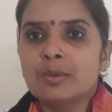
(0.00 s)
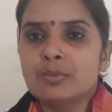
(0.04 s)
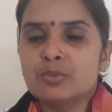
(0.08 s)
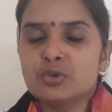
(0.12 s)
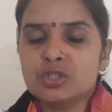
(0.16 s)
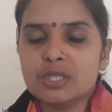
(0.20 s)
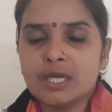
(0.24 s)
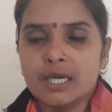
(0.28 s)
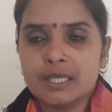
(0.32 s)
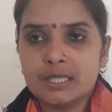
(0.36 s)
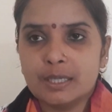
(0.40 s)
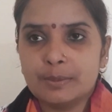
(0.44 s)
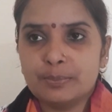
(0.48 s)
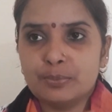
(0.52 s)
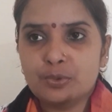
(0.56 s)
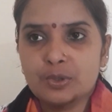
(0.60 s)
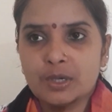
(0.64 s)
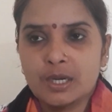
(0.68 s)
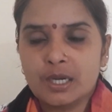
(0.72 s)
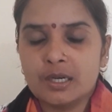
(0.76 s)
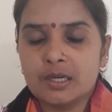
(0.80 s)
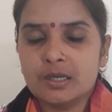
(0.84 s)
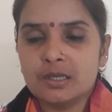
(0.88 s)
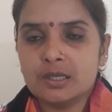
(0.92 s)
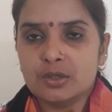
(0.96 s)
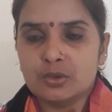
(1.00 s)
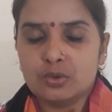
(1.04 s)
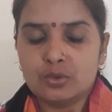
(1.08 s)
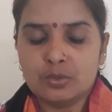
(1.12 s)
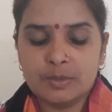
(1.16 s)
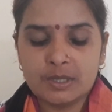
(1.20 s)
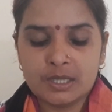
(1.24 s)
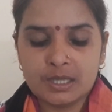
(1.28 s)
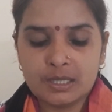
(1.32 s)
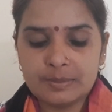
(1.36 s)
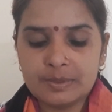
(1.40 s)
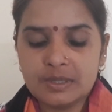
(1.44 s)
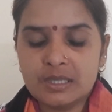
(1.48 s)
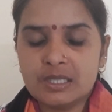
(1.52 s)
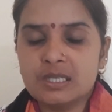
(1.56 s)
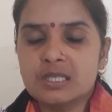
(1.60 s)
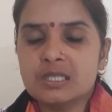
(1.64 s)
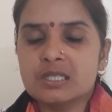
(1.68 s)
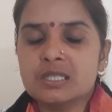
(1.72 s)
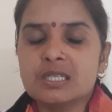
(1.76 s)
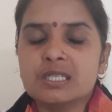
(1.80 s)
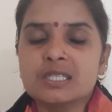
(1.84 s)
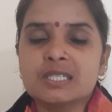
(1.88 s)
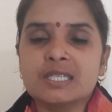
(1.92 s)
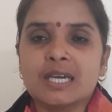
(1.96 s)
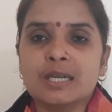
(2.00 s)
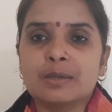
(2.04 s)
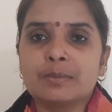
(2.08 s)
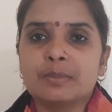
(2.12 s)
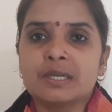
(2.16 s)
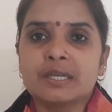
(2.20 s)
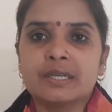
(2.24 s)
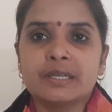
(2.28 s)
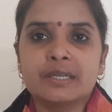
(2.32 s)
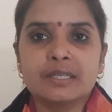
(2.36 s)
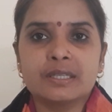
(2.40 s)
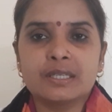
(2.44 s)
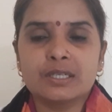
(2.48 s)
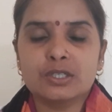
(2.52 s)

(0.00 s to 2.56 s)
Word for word: वो ज़्यादा पुराना ना हो मतलब तीन से चार महीने